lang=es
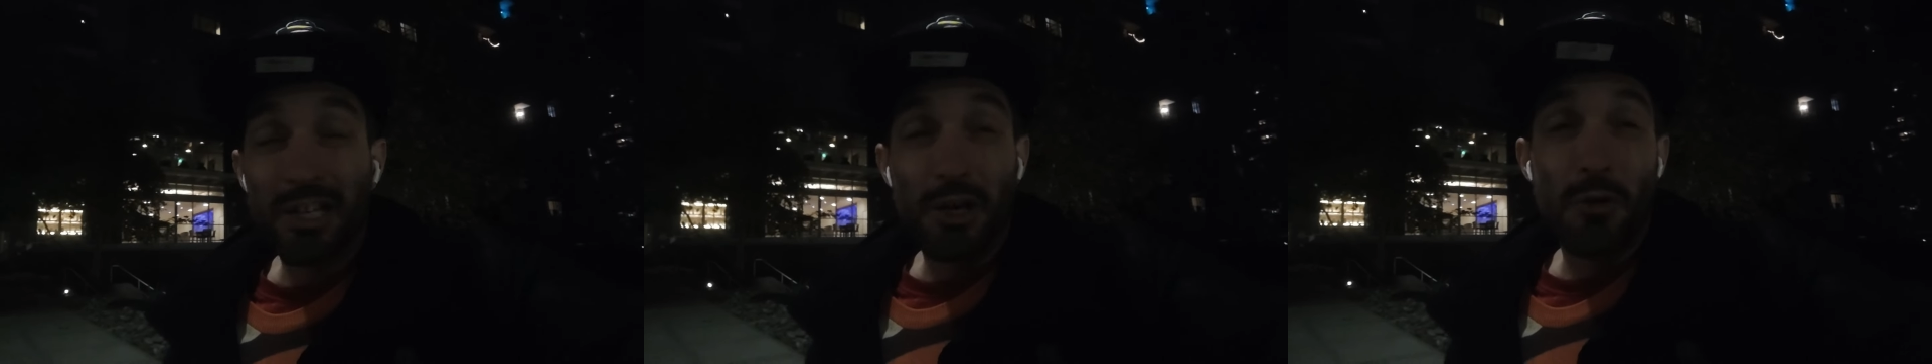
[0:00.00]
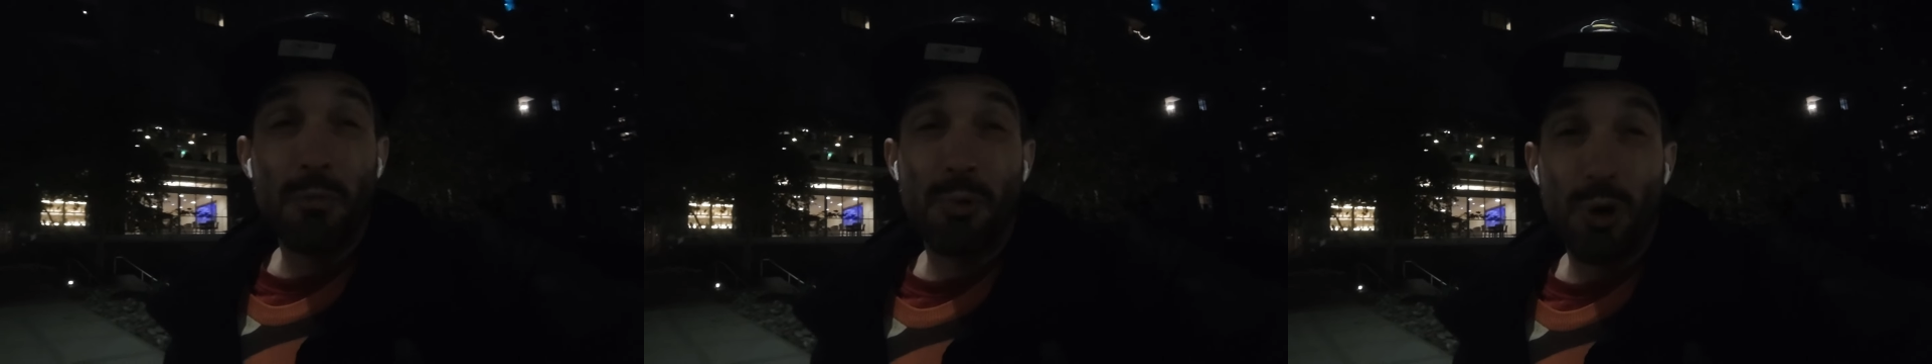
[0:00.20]

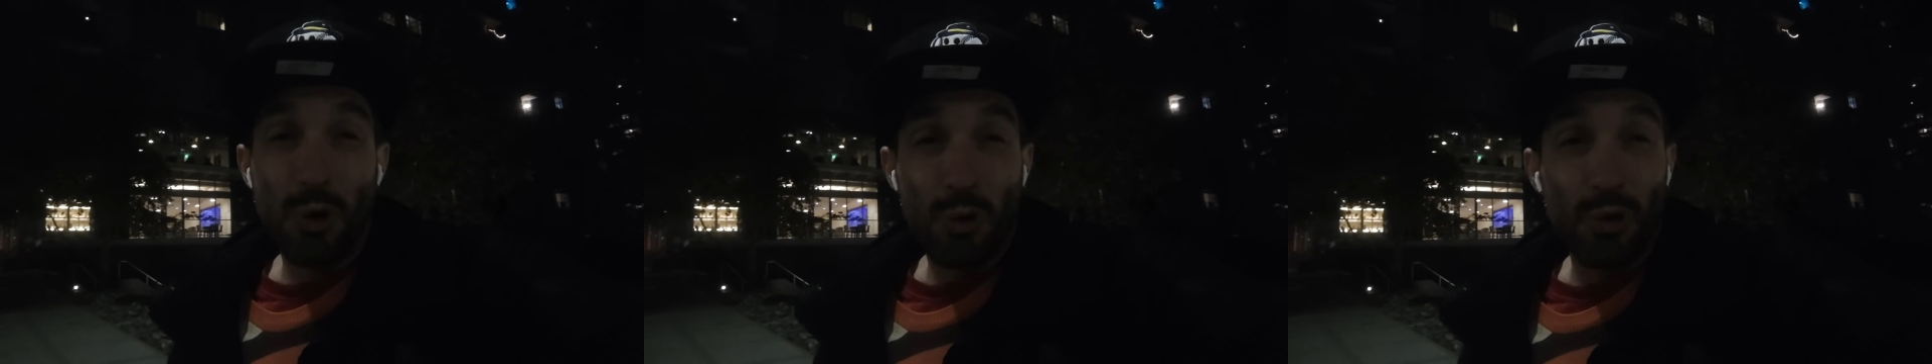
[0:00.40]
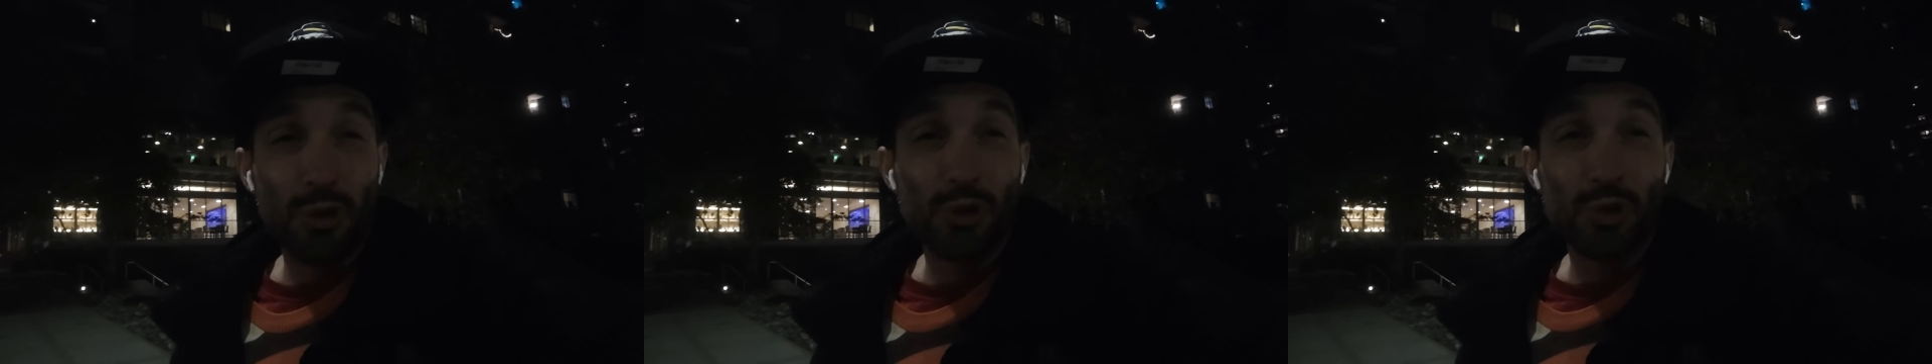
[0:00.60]
Joe Pro
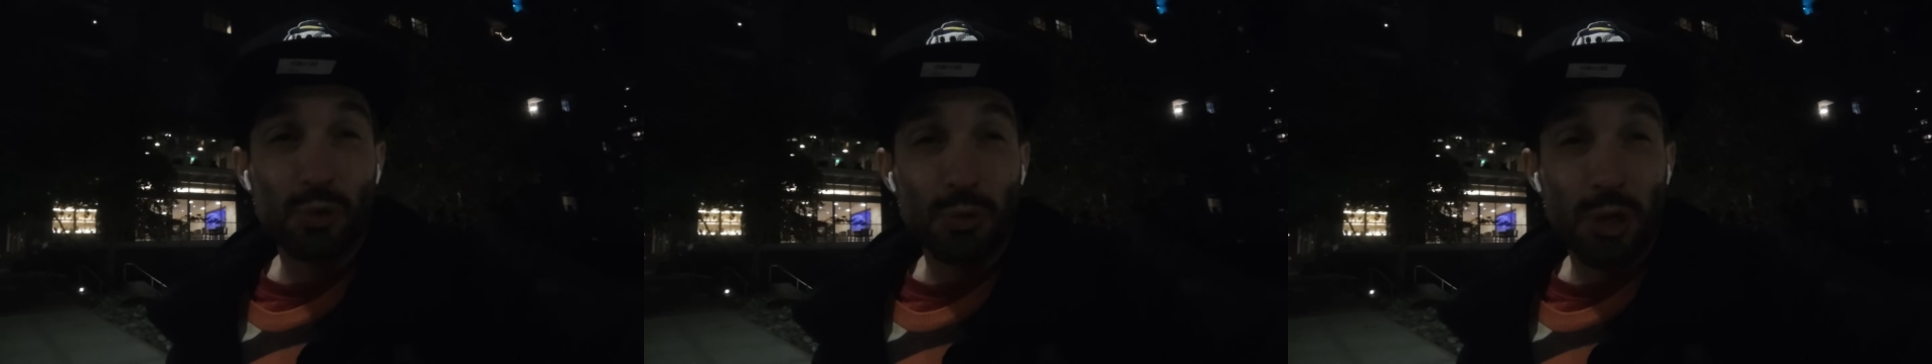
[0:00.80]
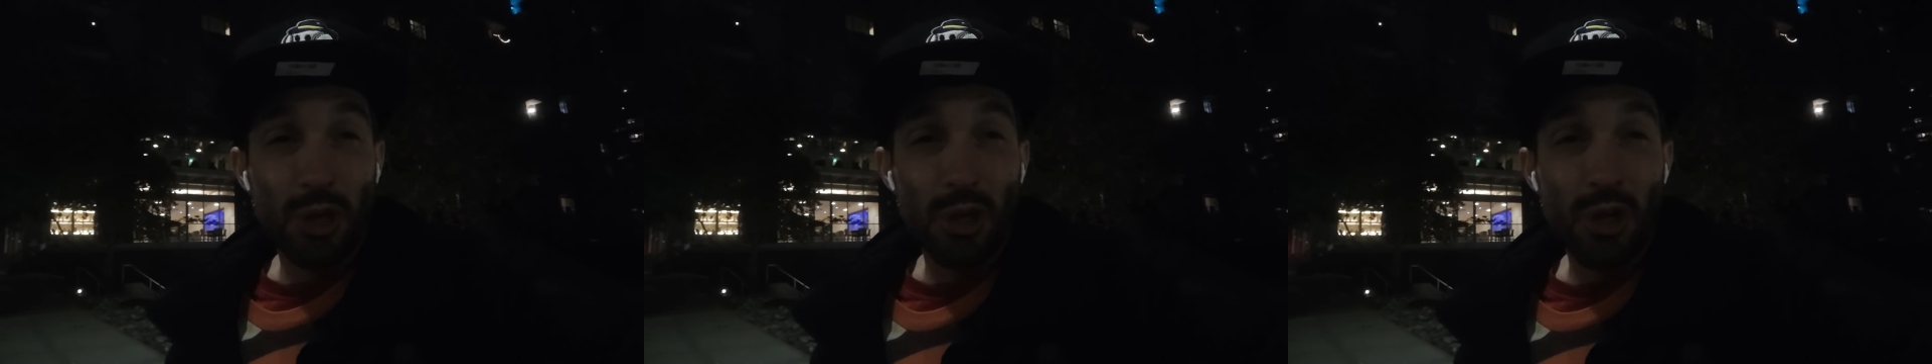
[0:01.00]
cuando
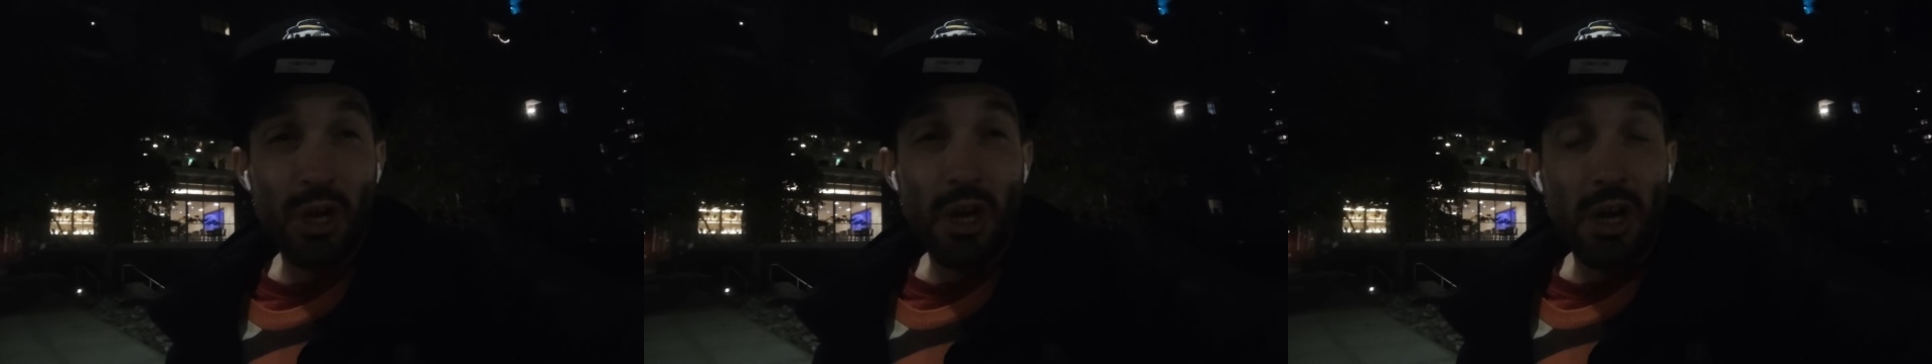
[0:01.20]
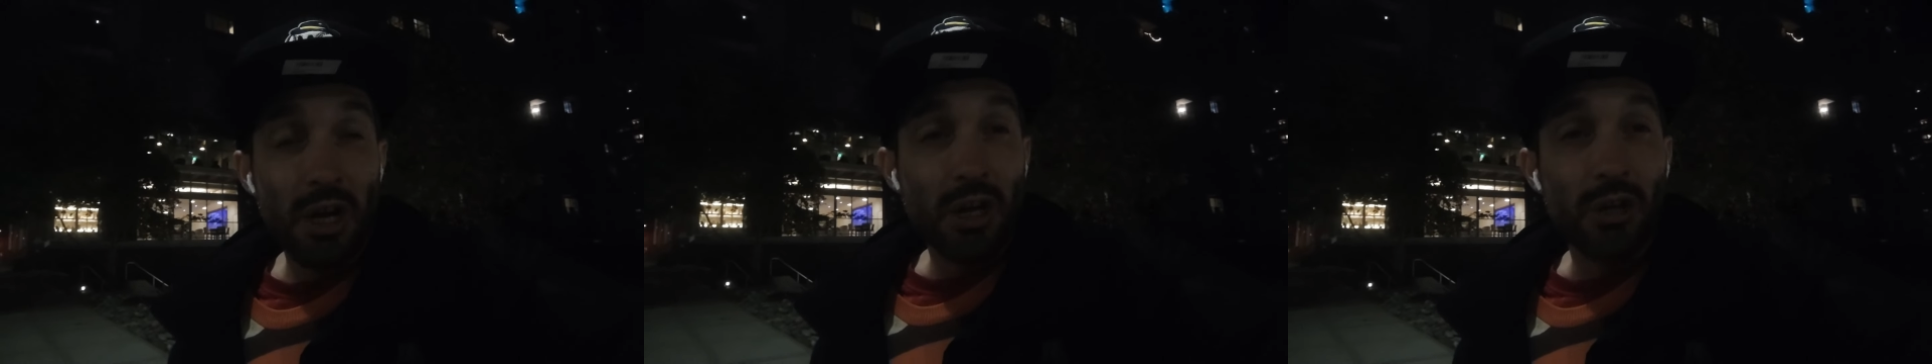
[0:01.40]
subió
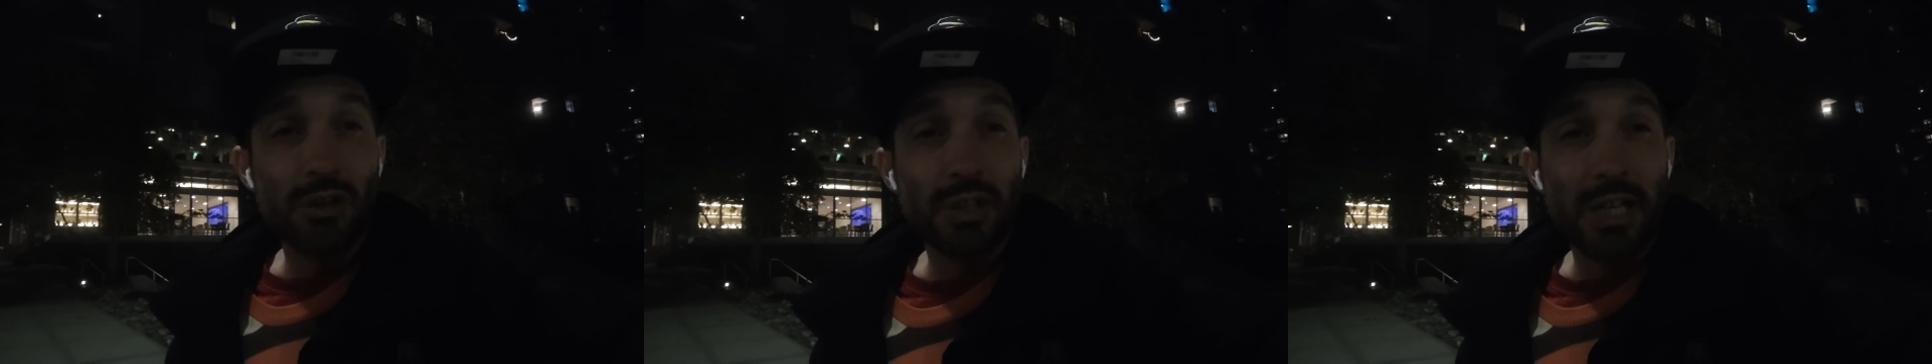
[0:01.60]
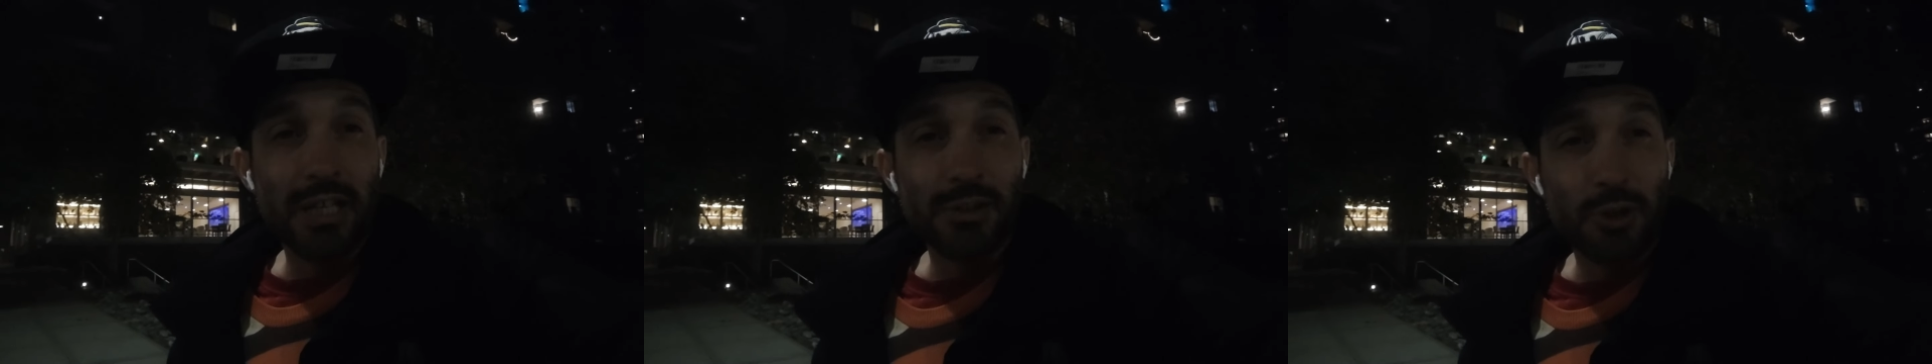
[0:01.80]
contra